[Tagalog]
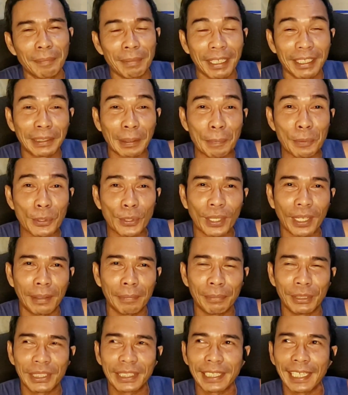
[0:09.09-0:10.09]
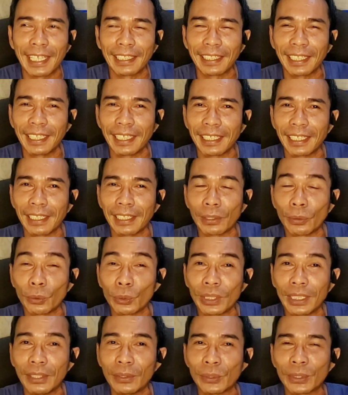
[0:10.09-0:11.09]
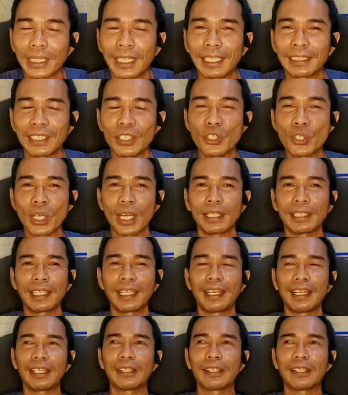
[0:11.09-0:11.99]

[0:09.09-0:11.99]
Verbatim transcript: mga subscribers natin na nanonood dito sa ating channel.